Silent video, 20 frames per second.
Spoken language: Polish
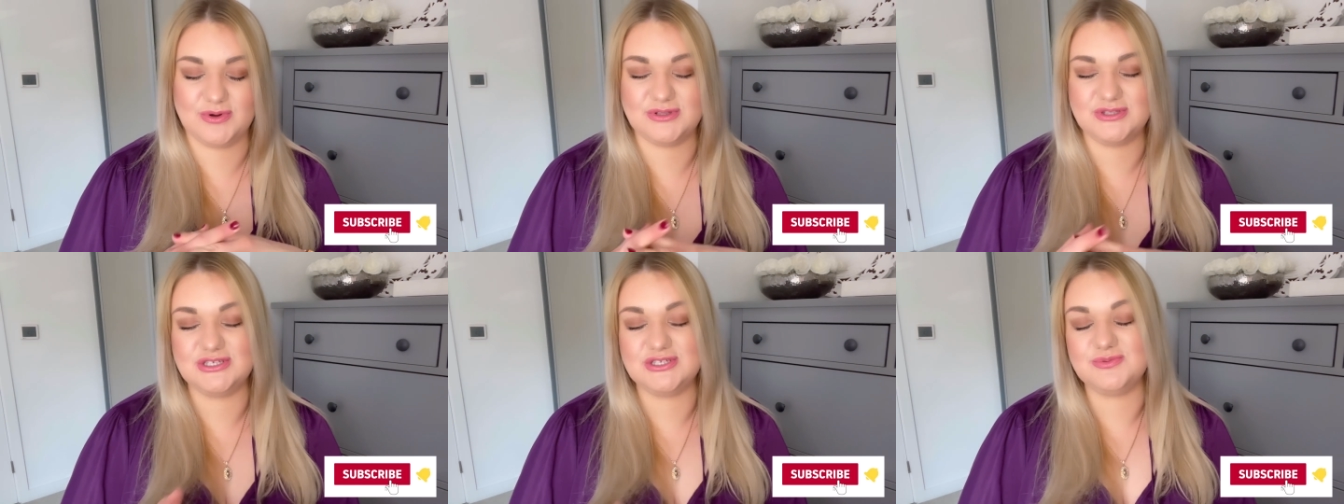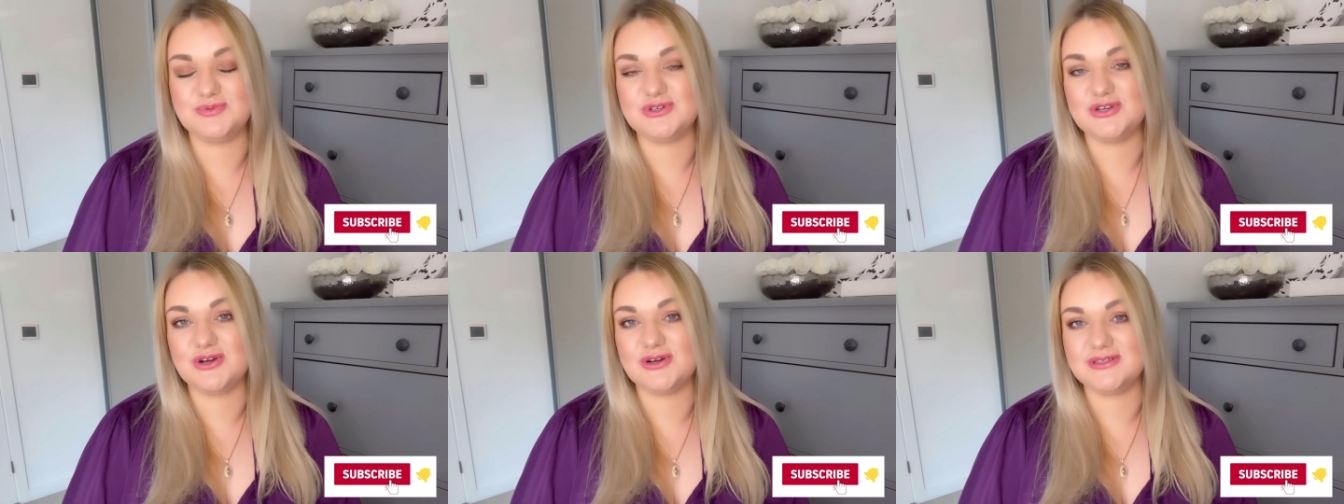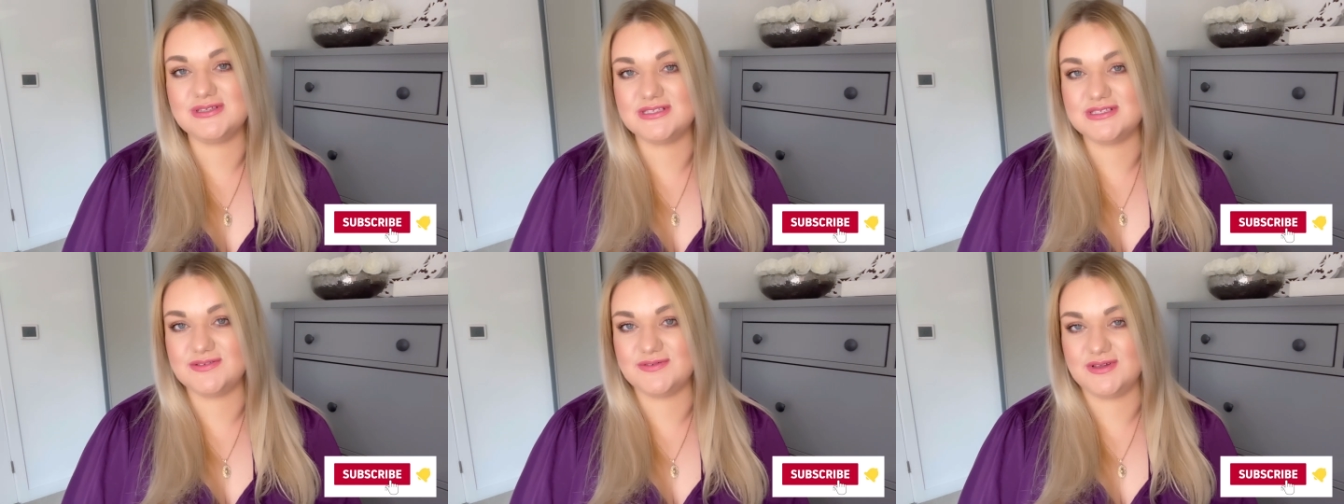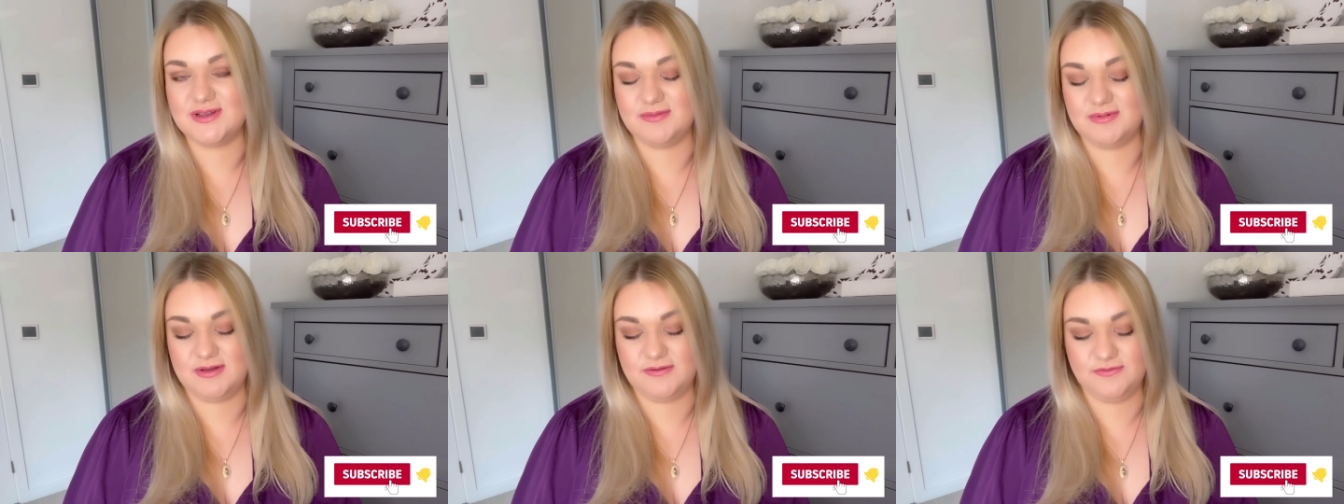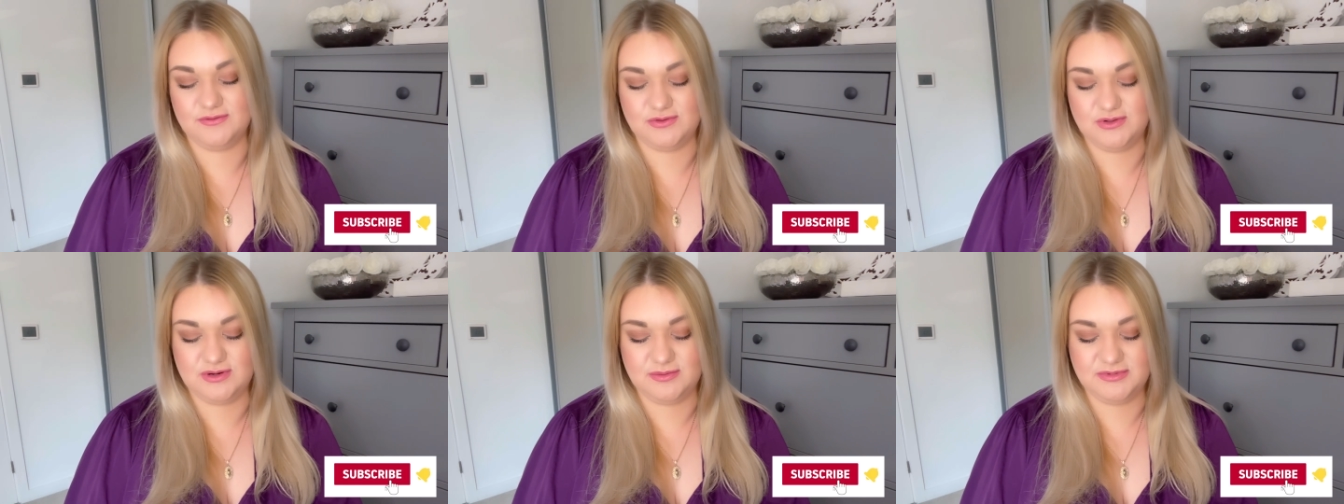Dziś przychodzę z filmem, w
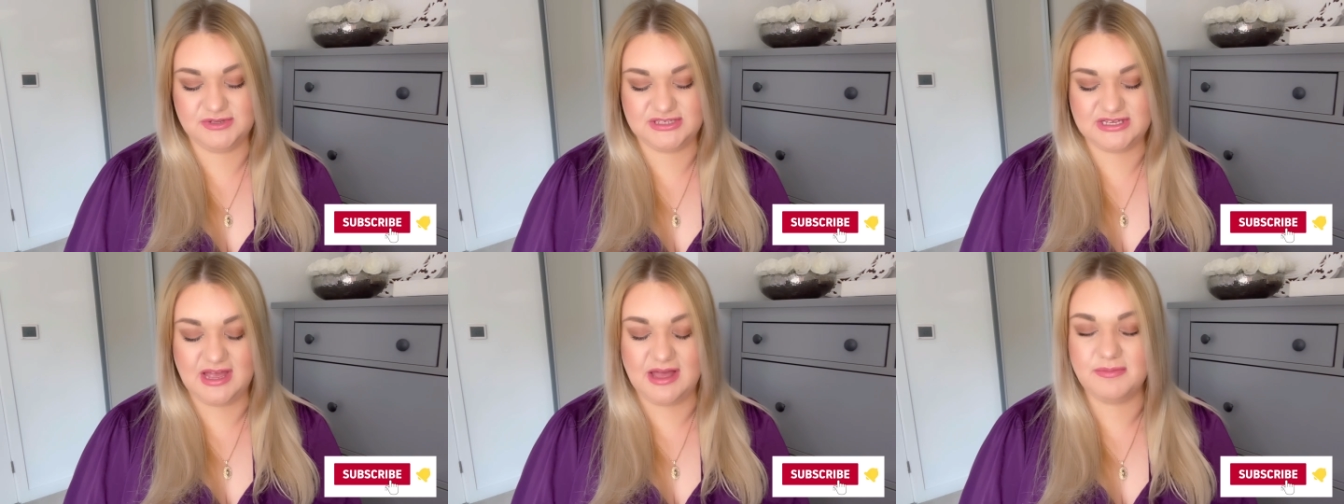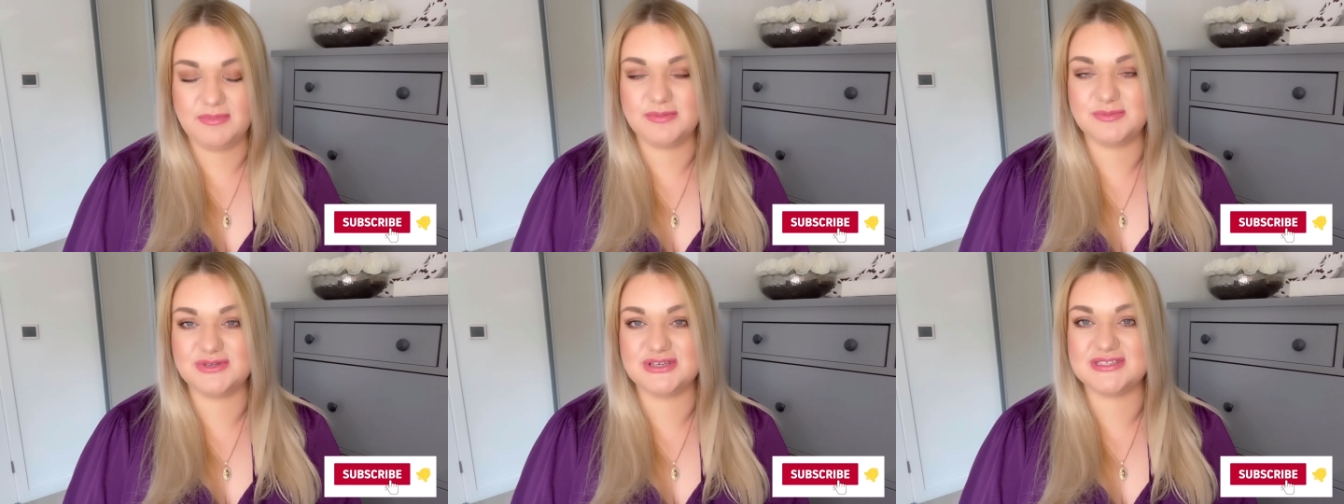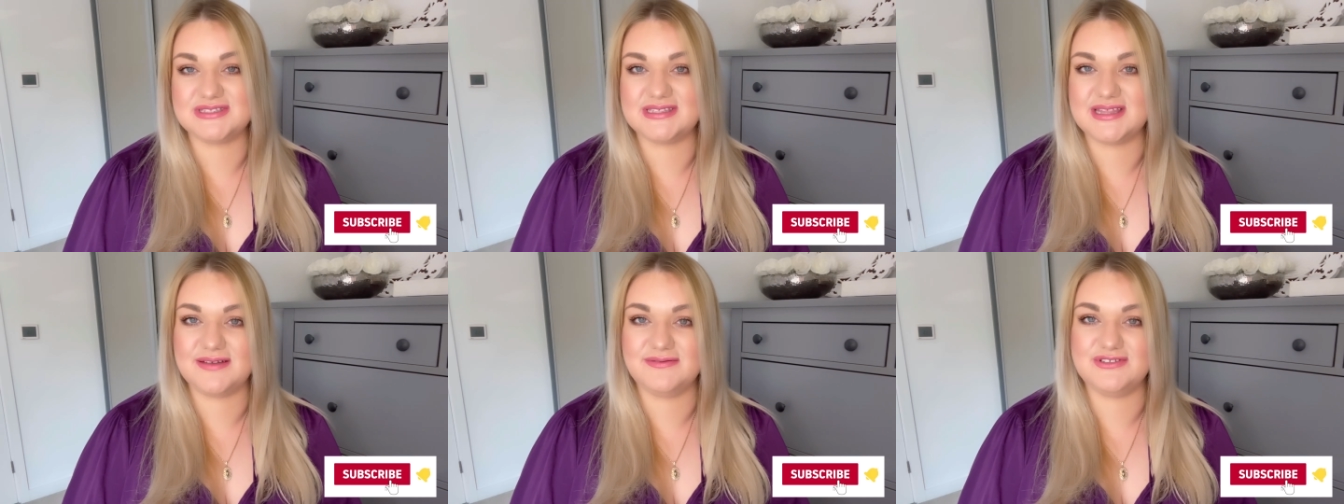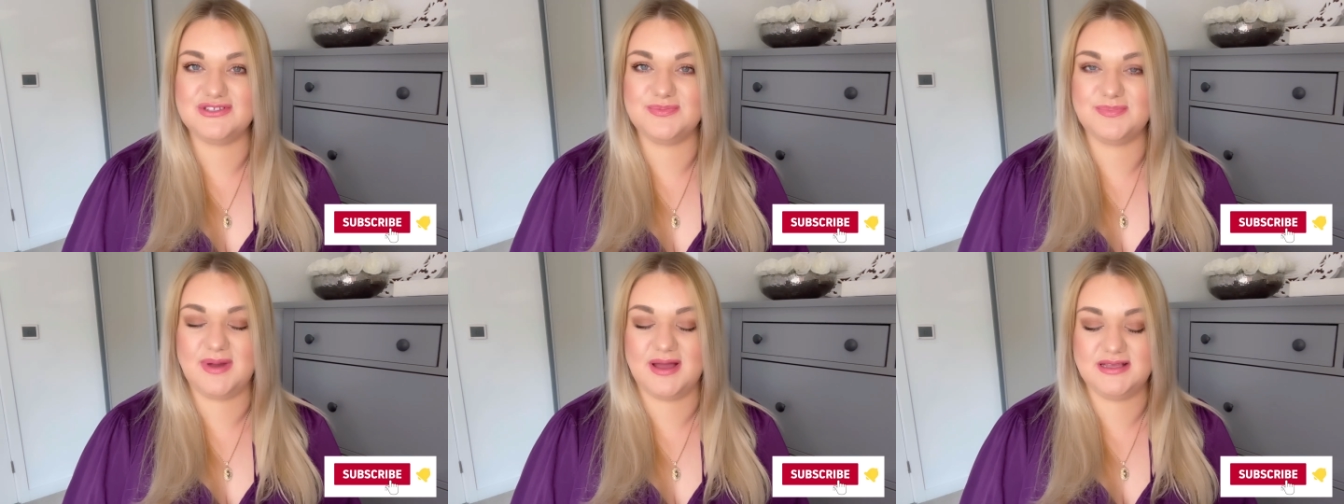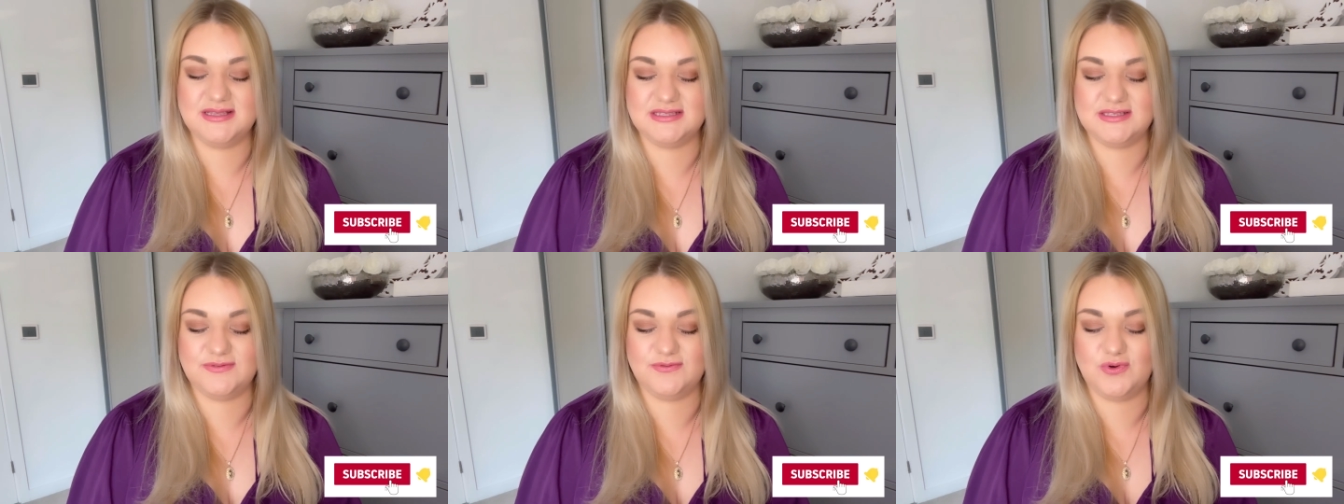którym chciałabym przedstawić
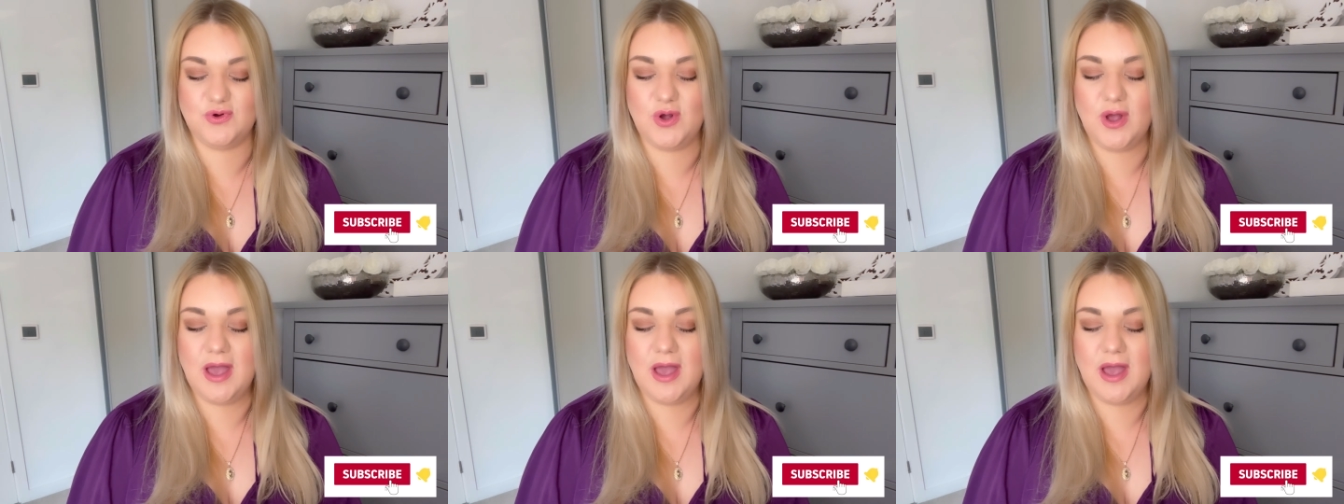Państwu